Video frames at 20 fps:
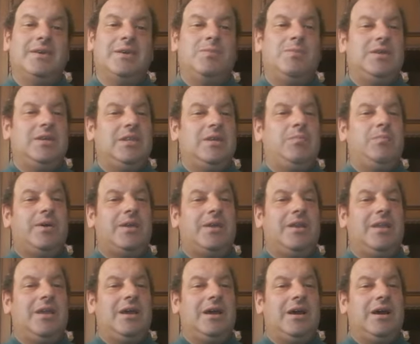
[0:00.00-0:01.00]
bene
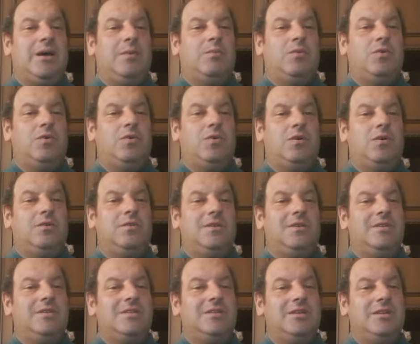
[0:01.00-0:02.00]
parliamo
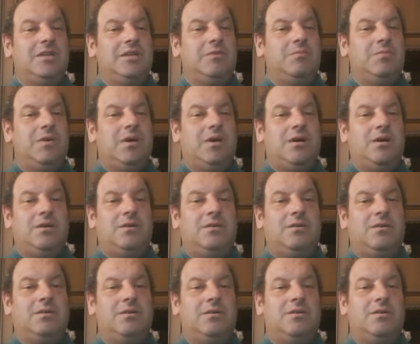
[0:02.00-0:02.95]
del tema